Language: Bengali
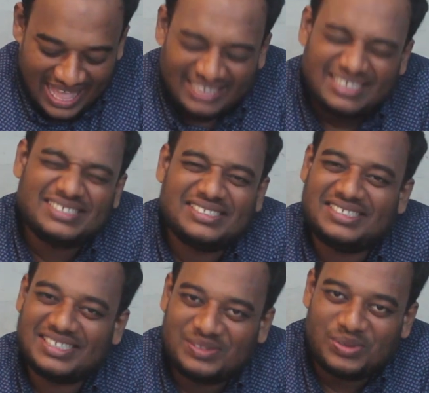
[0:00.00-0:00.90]
একটা জিনিস
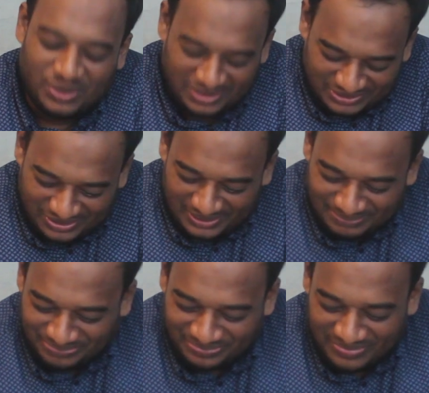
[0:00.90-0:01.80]
একটু হতাশ হলাম
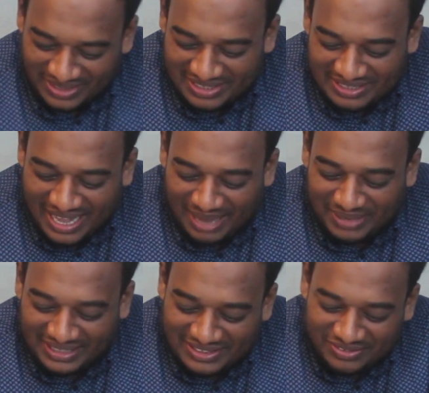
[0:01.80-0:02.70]

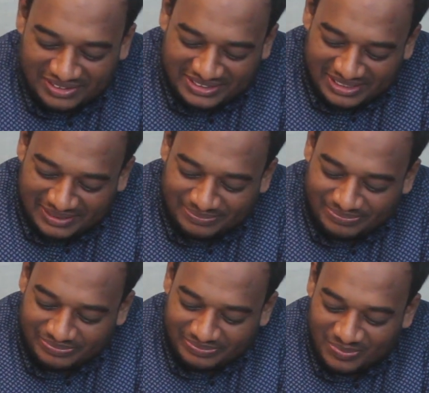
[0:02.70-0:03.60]
আমি আশা করেছিলাম
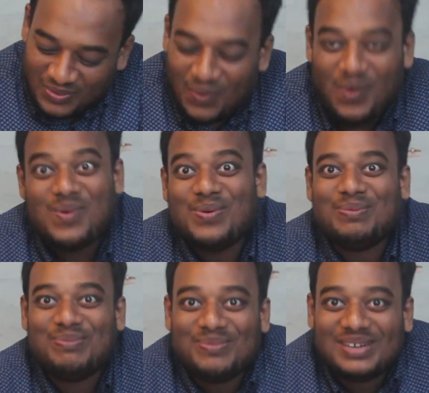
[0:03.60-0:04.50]
ও
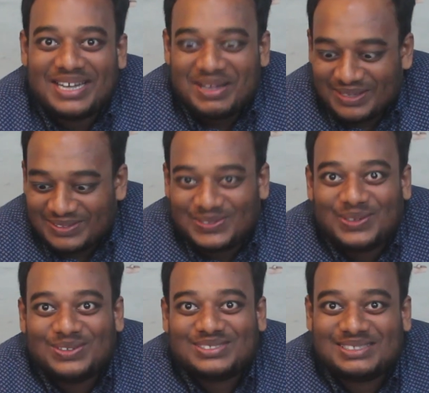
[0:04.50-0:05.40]

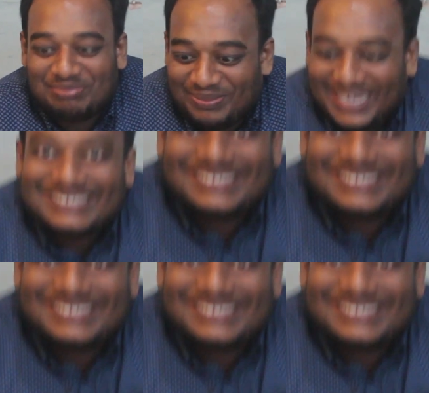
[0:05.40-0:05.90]
দোস্ত পেঁয়াজ